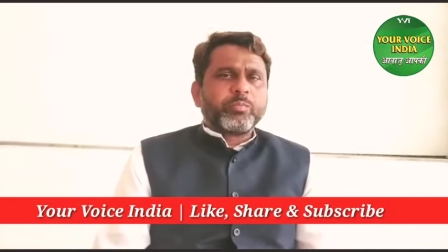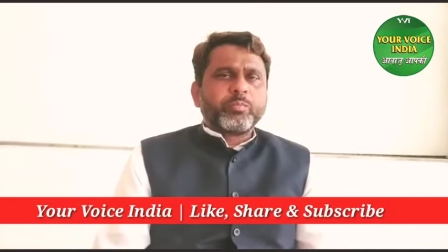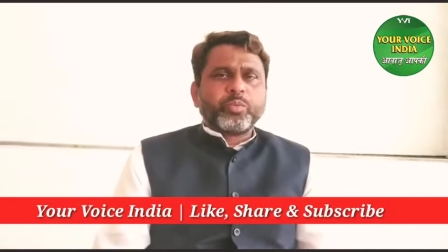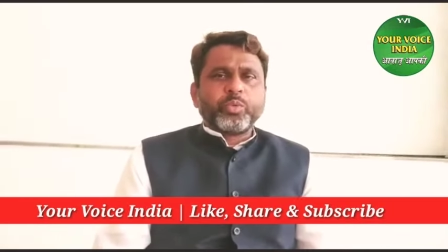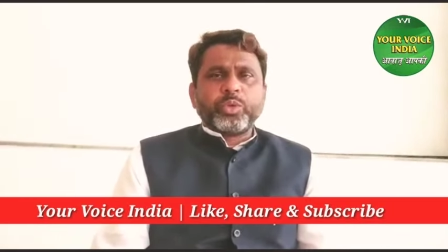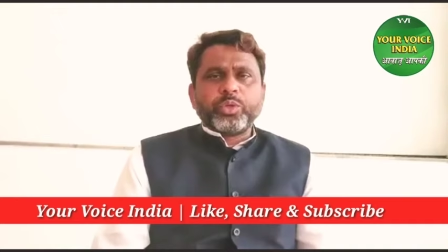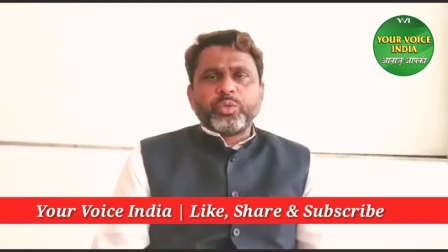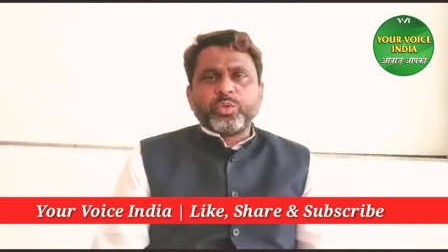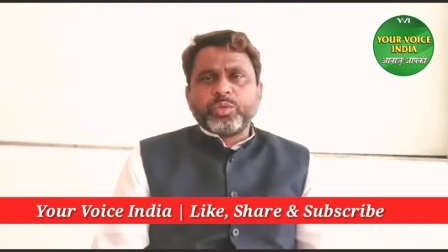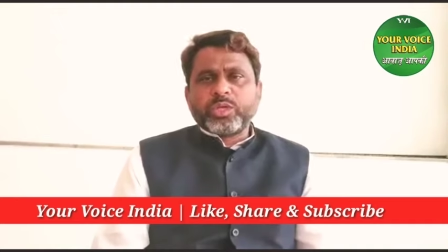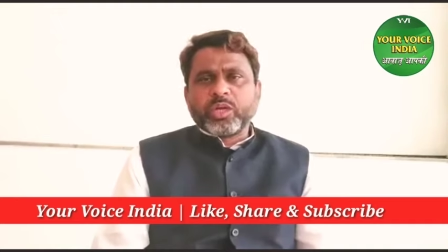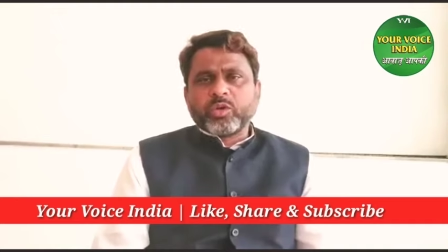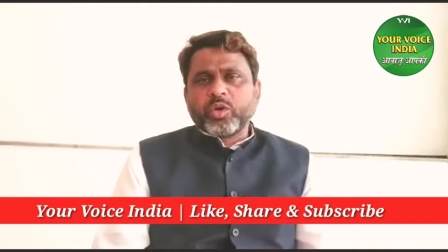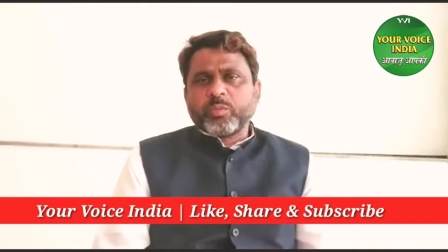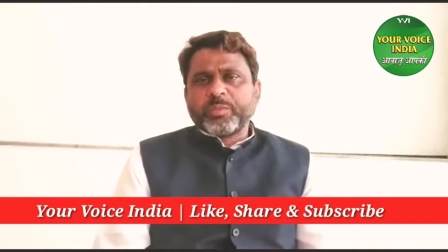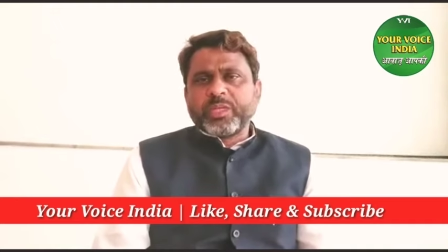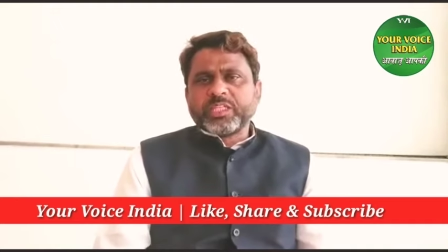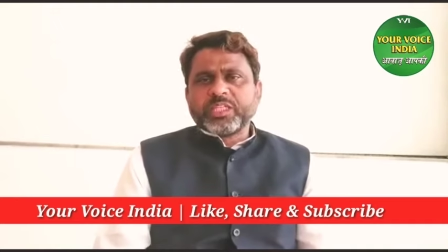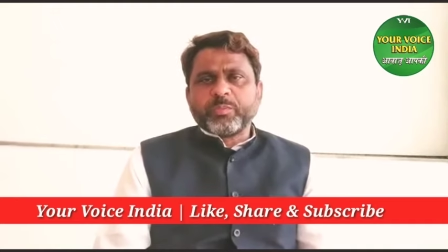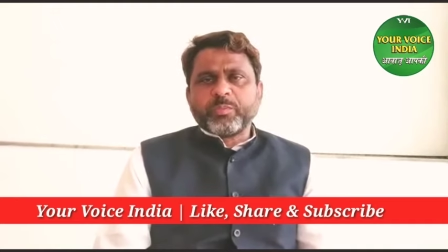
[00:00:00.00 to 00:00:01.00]
पूरी दुनिया को
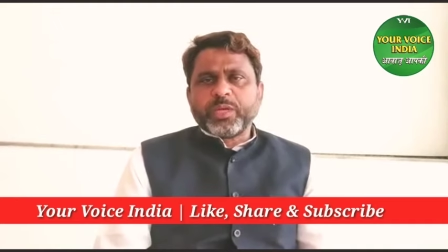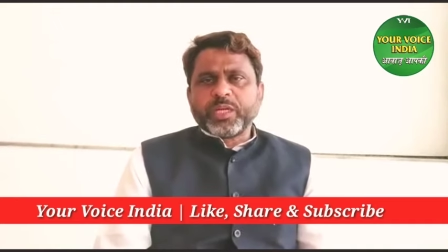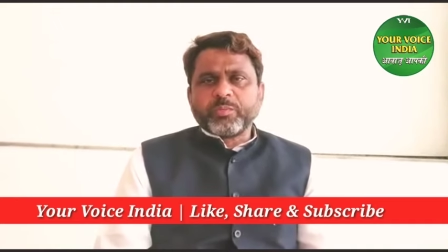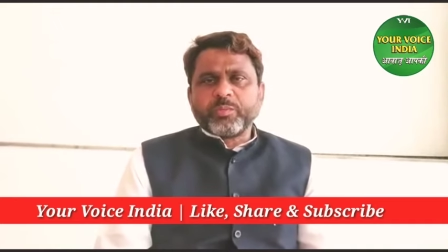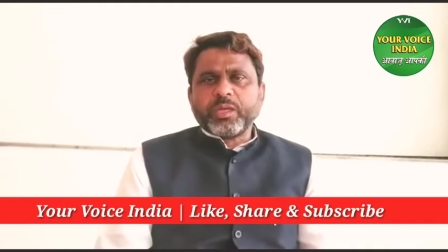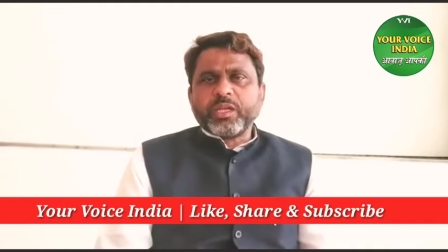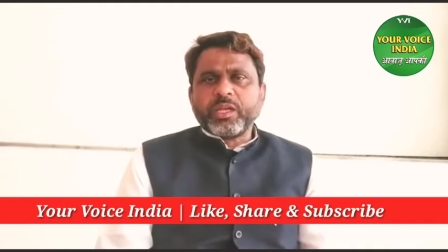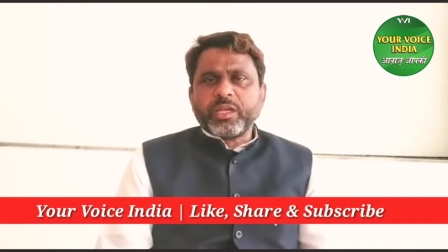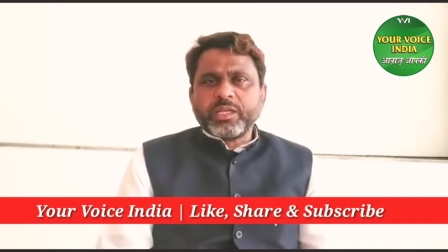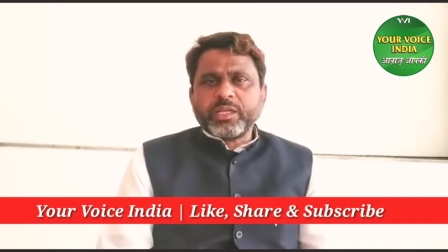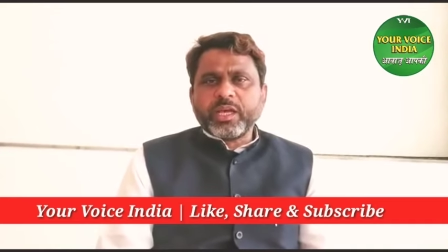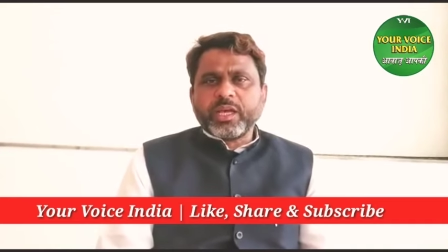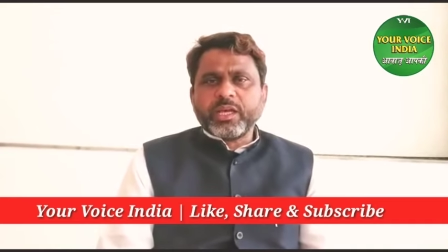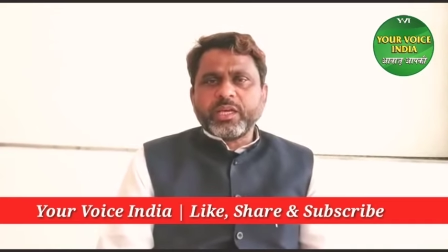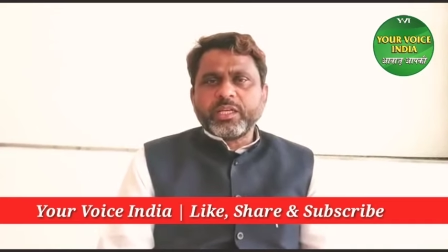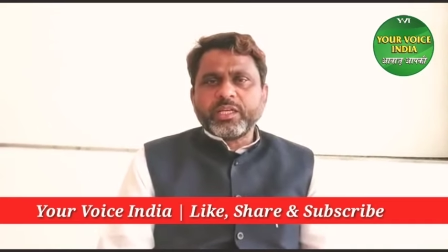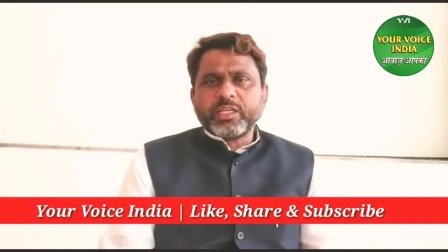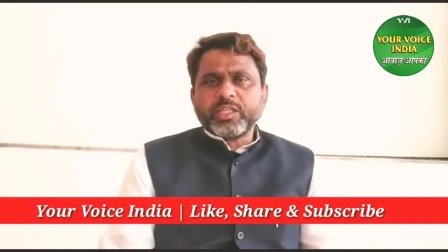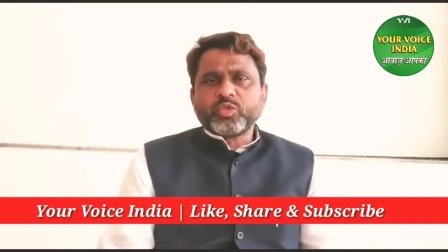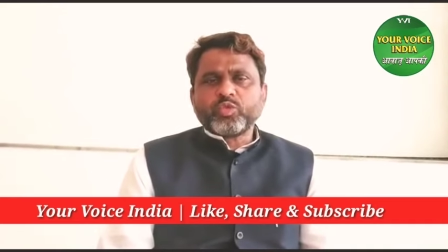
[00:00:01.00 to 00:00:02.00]
अपने चपेट में ले लिया है
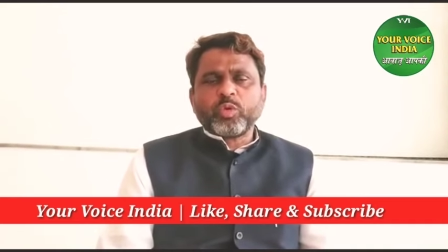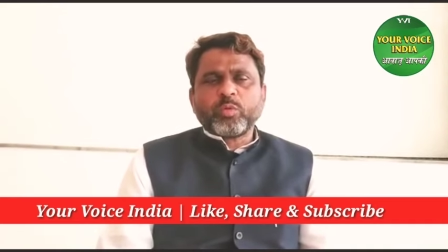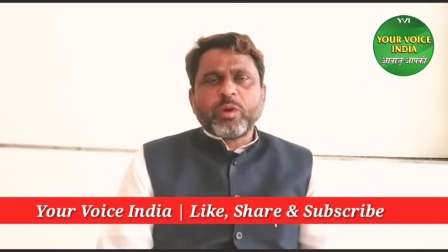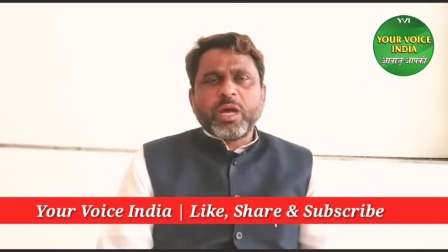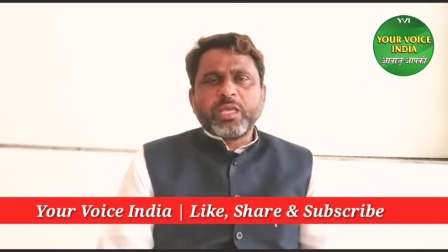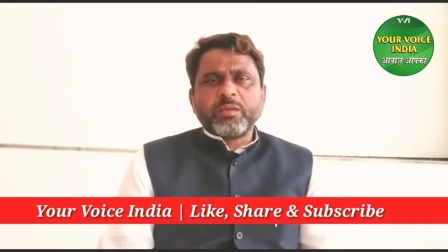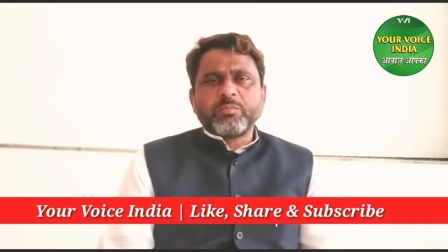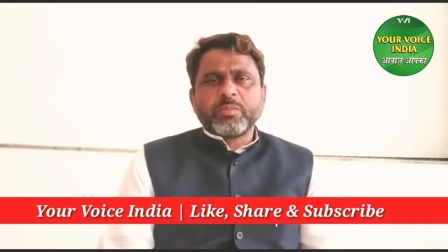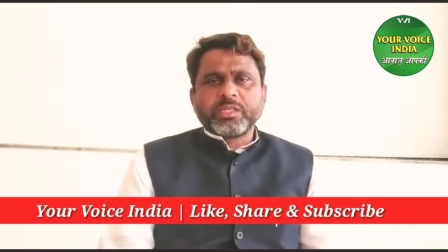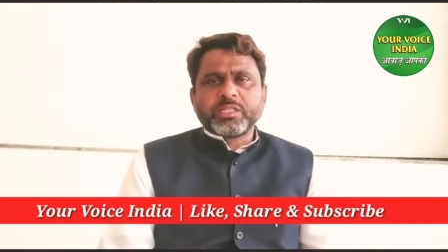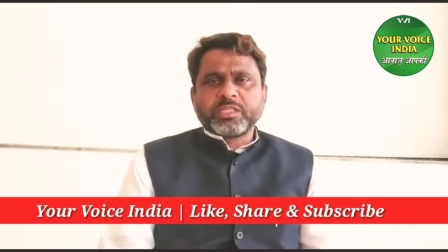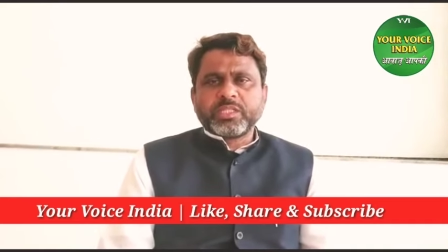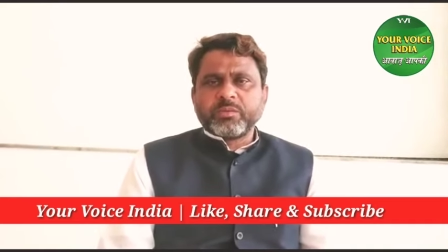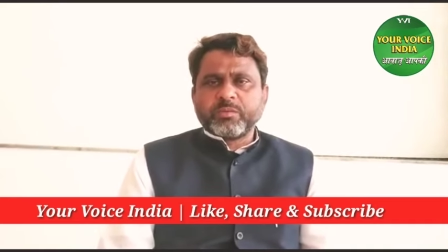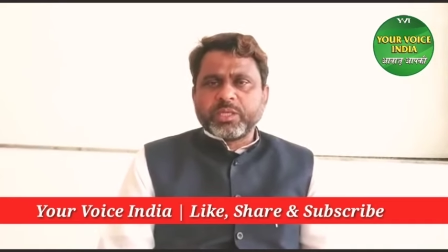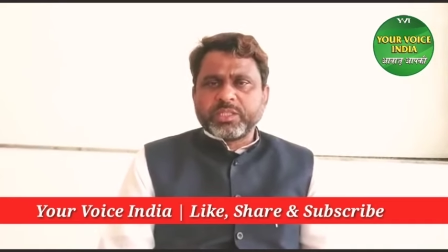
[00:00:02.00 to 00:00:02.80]
इस वबाई मर्ज से